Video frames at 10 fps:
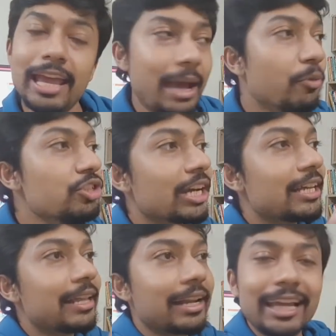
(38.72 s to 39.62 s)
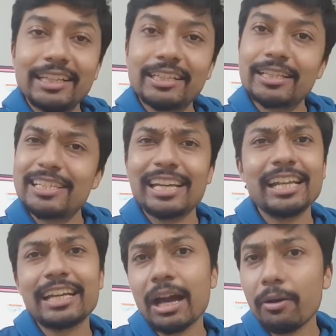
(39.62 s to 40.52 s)
এমন জায়গায় তারা খেতে যাচ্ছে যেখানে
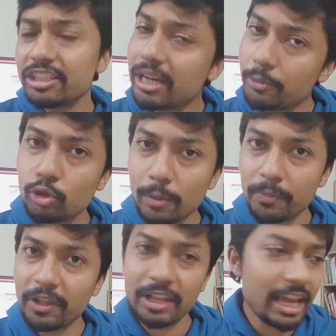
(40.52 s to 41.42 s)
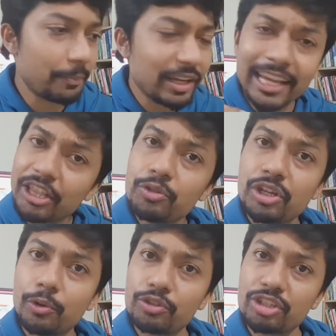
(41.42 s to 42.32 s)
খাওয়ার সামর্থ্য আপনার নেয় আপনার খেতে ইচ্ছা
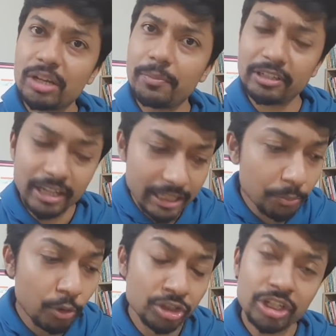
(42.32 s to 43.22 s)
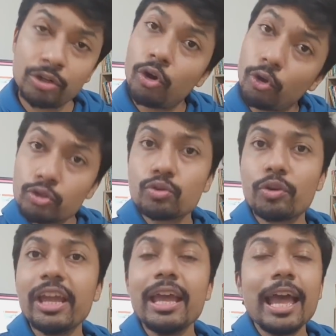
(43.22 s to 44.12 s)
করছে না বাট টাকার পয়সা খরচ
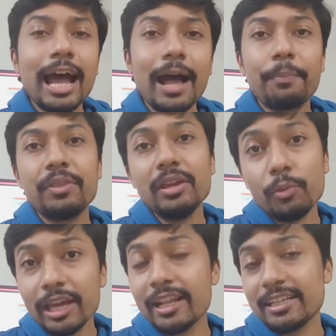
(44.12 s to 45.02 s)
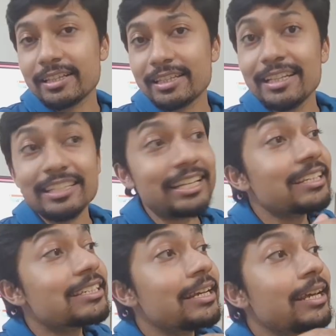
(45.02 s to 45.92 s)
করে আপনি ওইখানে যাচ্ছেন
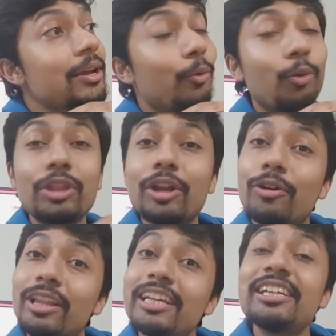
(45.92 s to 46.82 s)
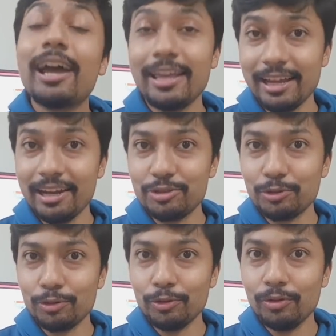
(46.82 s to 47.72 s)
জাস্ট ওদের কথায় সায় দেওয়ার জন্য